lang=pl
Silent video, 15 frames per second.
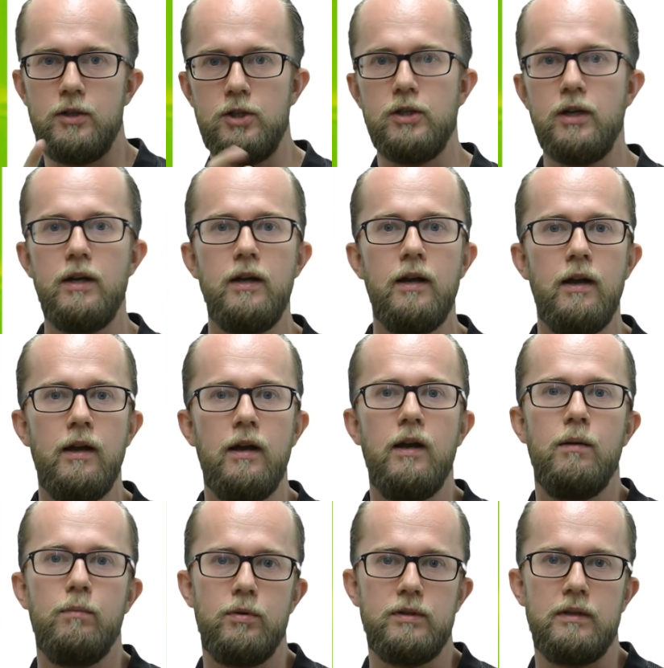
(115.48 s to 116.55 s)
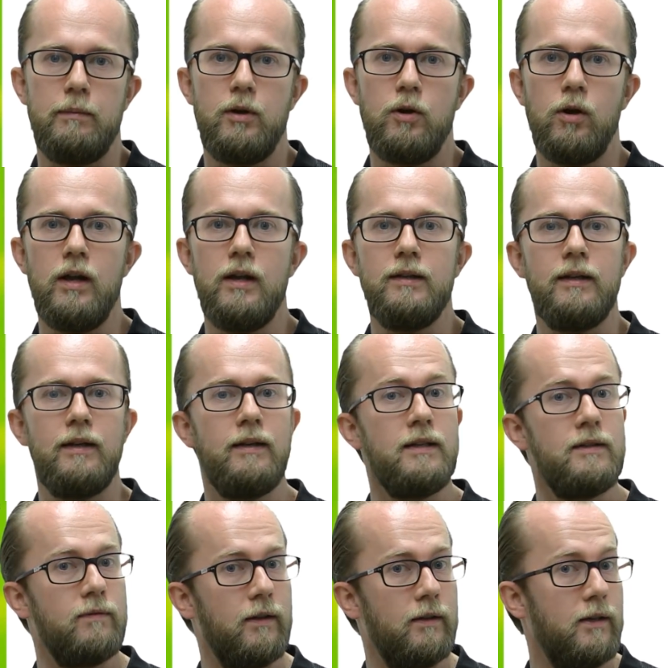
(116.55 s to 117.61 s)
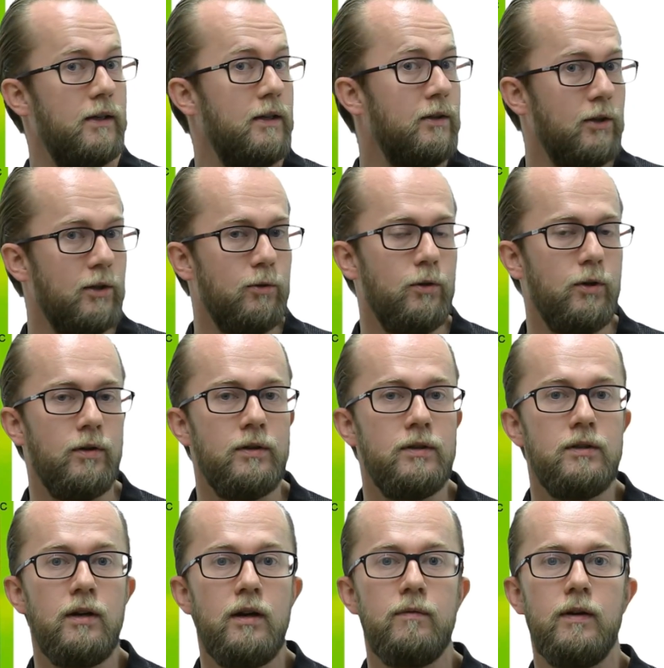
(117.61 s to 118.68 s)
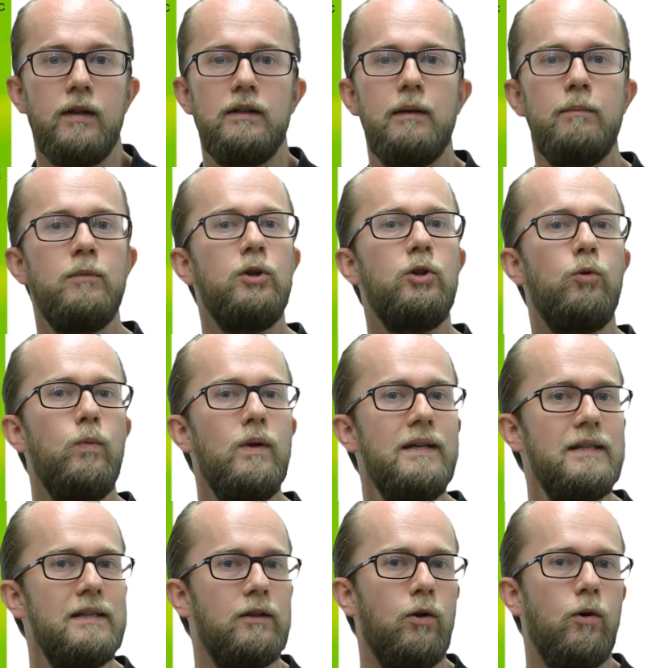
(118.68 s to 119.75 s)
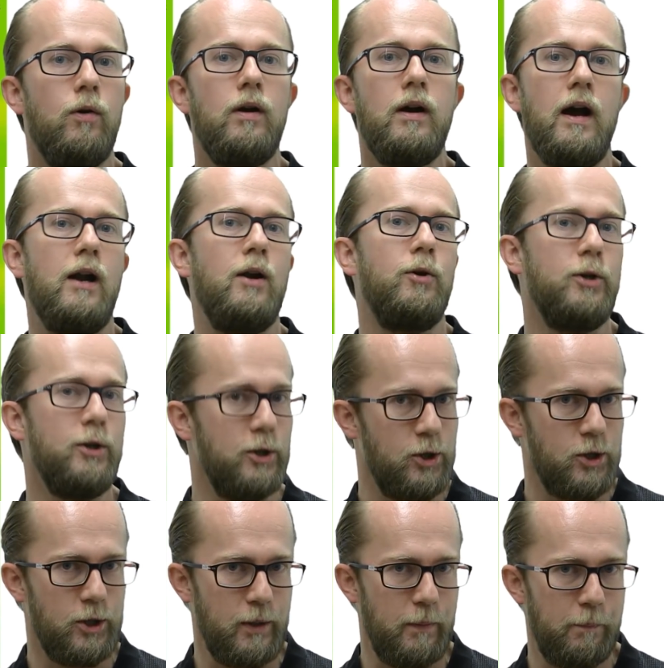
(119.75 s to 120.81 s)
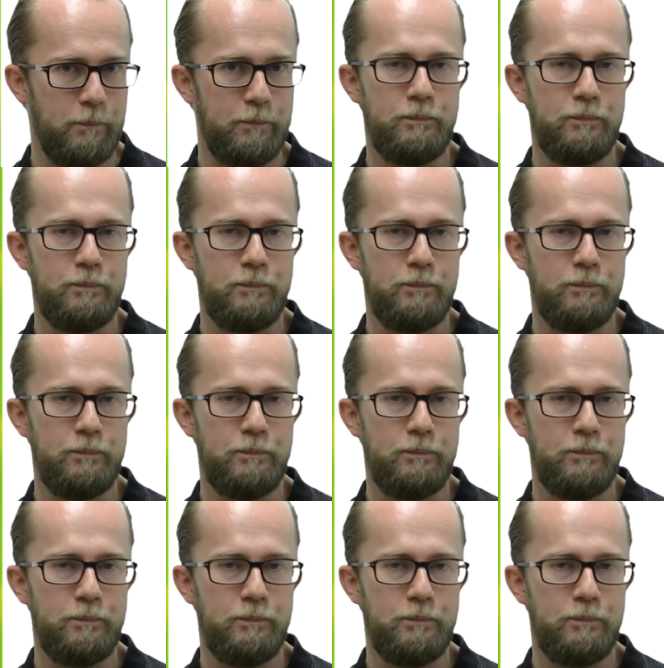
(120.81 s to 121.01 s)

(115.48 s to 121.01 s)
Dzisiaj poznamy kolejne, nazwane intrygująco efektem twisto kalorycznym.